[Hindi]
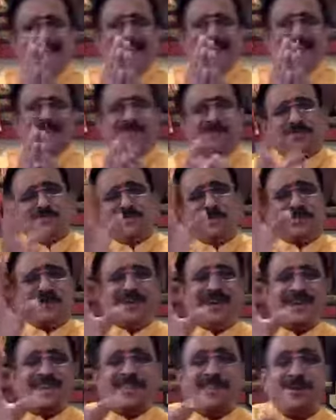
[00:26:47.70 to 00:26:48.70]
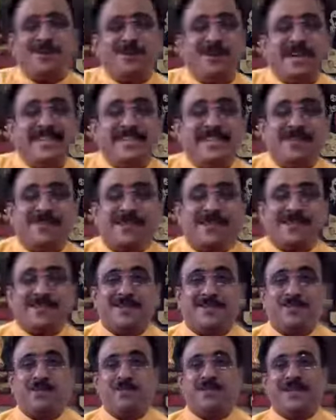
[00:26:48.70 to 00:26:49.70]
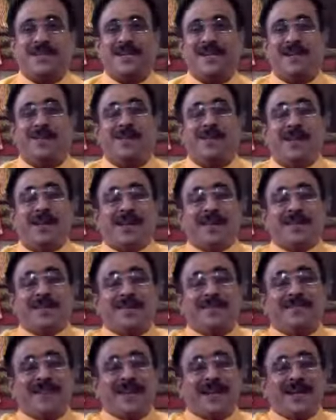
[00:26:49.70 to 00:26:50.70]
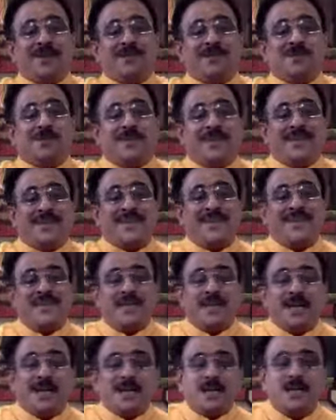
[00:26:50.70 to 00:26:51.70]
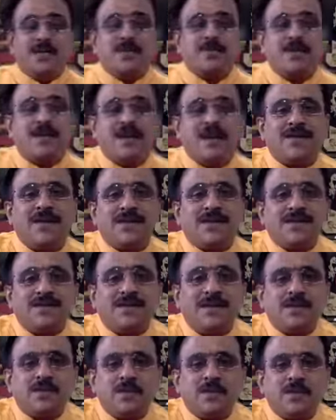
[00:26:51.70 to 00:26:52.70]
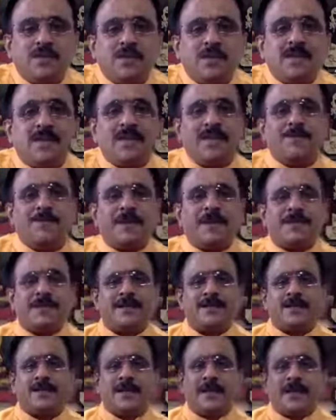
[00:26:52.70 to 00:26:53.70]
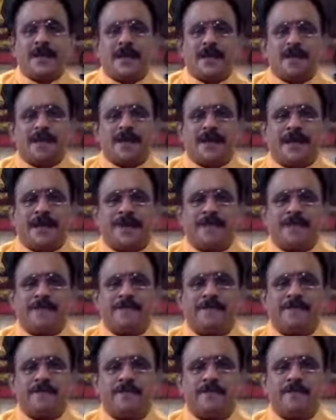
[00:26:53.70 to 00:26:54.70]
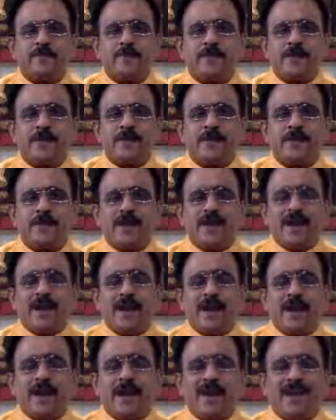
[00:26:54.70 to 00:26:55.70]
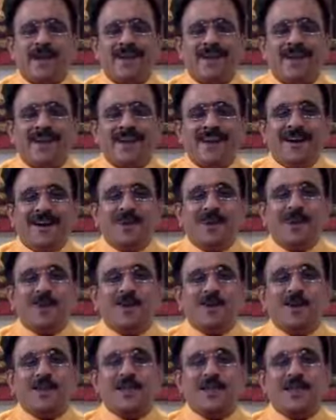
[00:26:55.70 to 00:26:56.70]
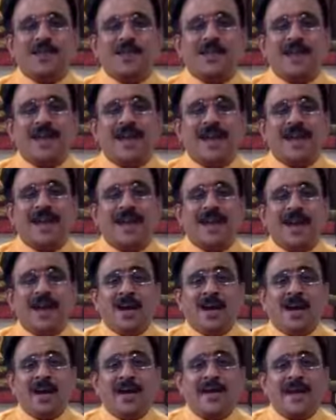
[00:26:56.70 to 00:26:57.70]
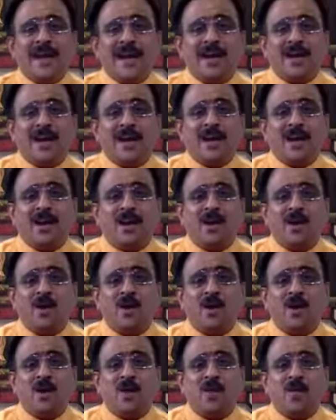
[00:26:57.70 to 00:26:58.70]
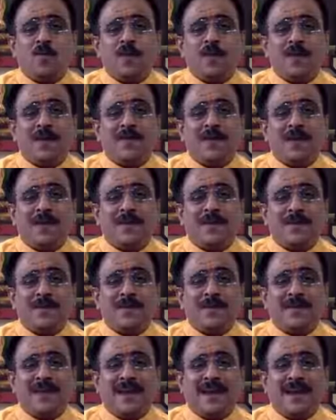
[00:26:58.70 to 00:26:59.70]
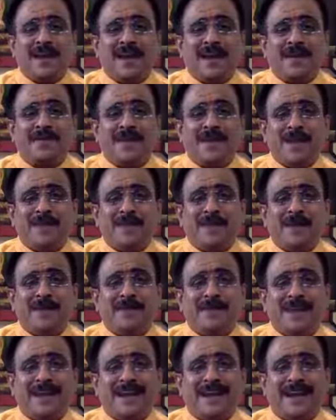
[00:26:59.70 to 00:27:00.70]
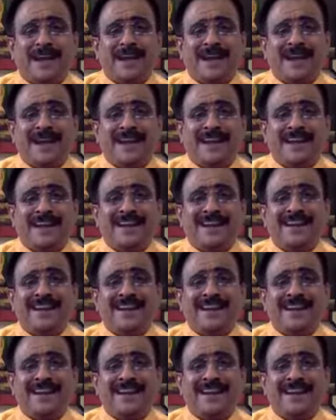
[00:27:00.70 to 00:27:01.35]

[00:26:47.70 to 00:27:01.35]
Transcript: है ये तुम तुम्हारा सलोला सावना रूप दिखाओ ये विराट रूप में नहीं देख ईश्वर का वास्तविक स्वरूप देख नहीं पाते नहीं देख पाए डर गए और जोर से चिल्लाए अरे क्या कर रहे हो मेरे माता पिता है मेरा परिवार है